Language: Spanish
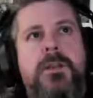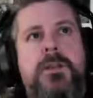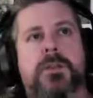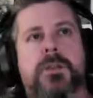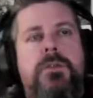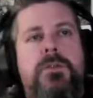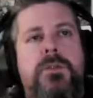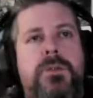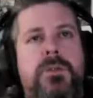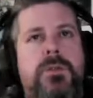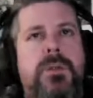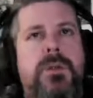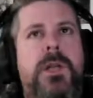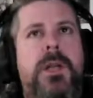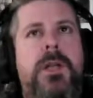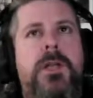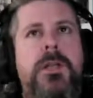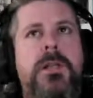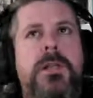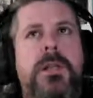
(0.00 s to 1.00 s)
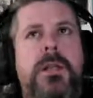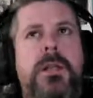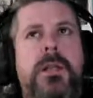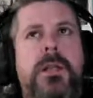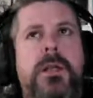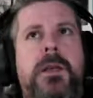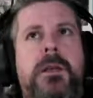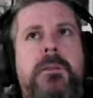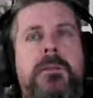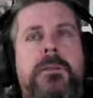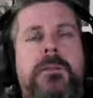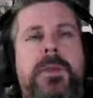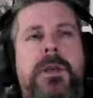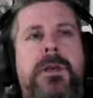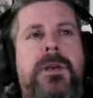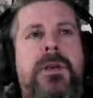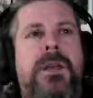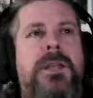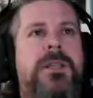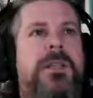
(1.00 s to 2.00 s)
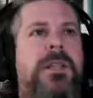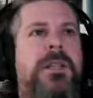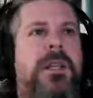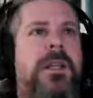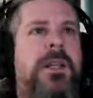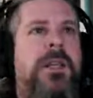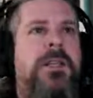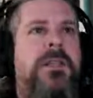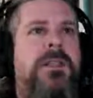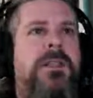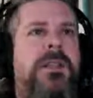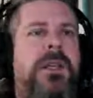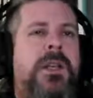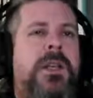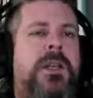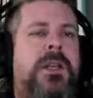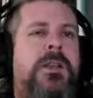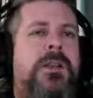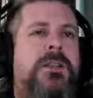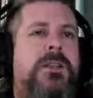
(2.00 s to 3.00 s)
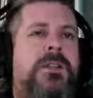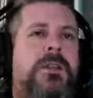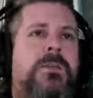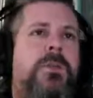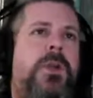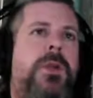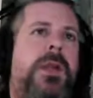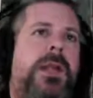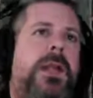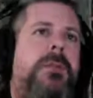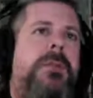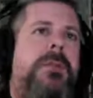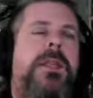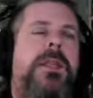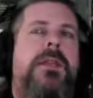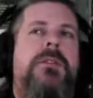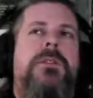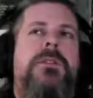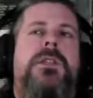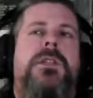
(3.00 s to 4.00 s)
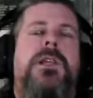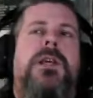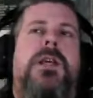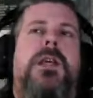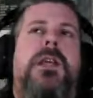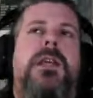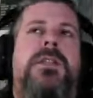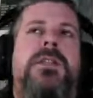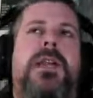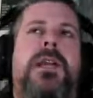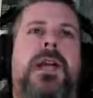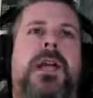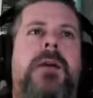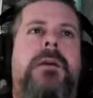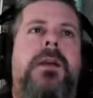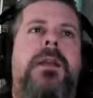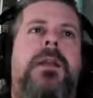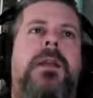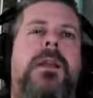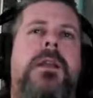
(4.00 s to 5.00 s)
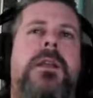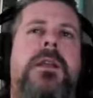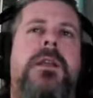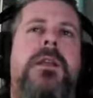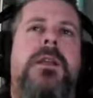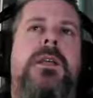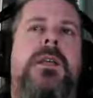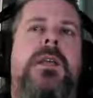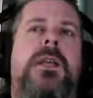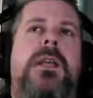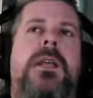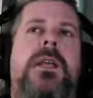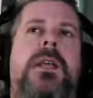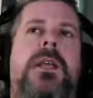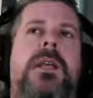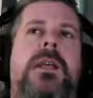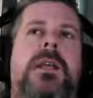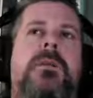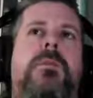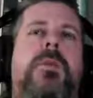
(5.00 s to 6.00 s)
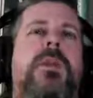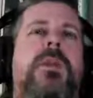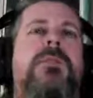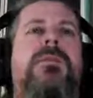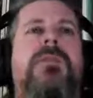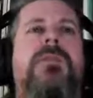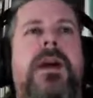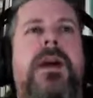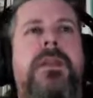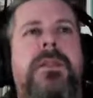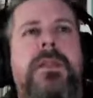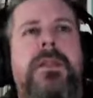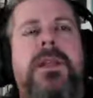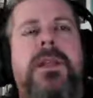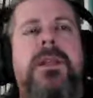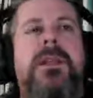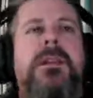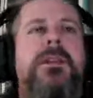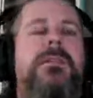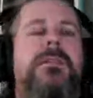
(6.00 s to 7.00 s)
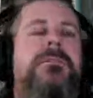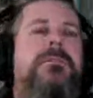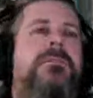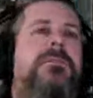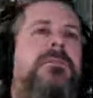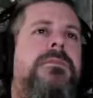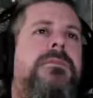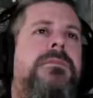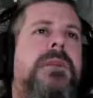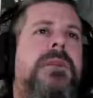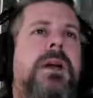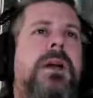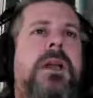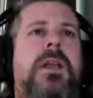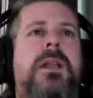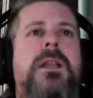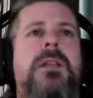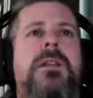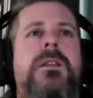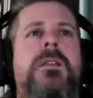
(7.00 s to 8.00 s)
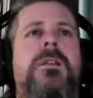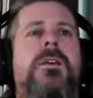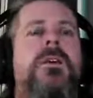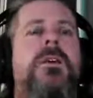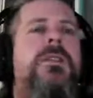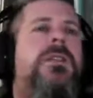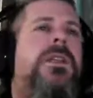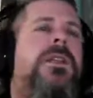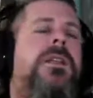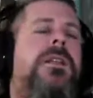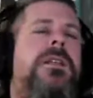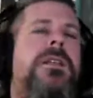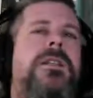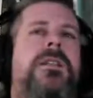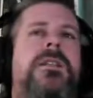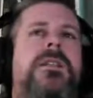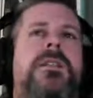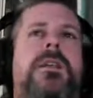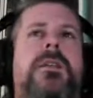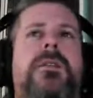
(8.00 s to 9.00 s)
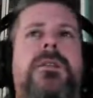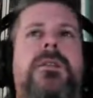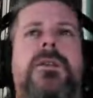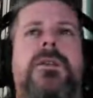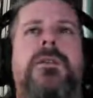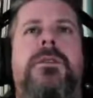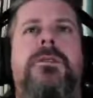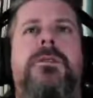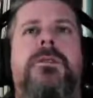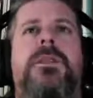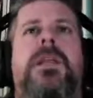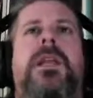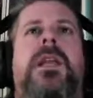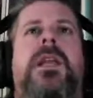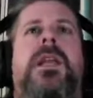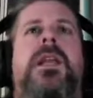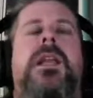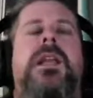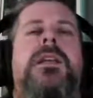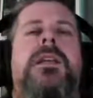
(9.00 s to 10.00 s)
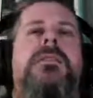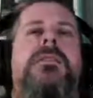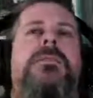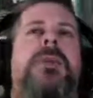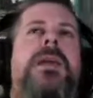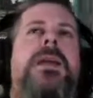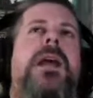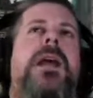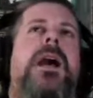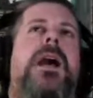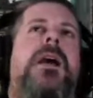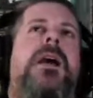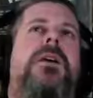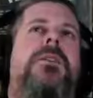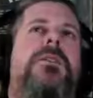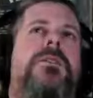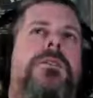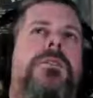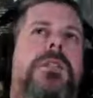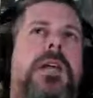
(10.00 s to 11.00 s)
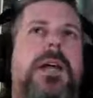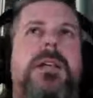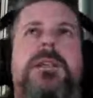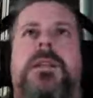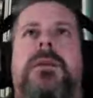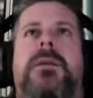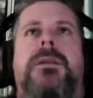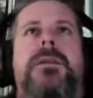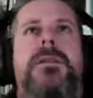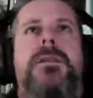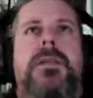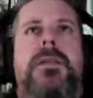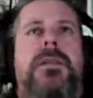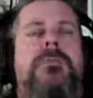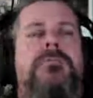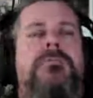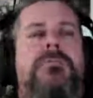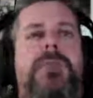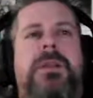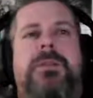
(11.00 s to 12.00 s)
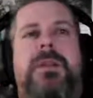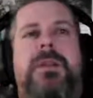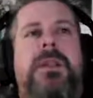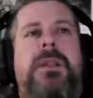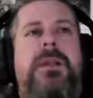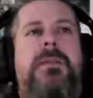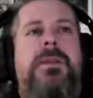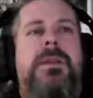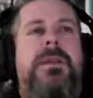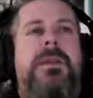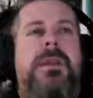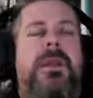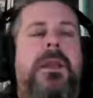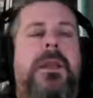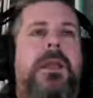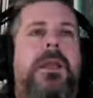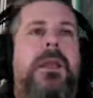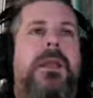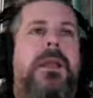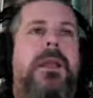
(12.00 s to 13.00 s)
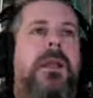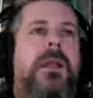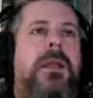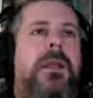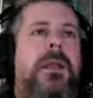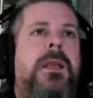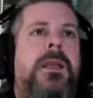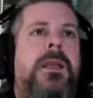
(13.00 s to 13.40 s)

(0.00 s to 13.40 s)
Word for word: son chulas, pero que se, son muy rápidas, o sea, que se acaban eh, muy fácil. No tienes sensación de que les vaya a costar, sabes perfectamente que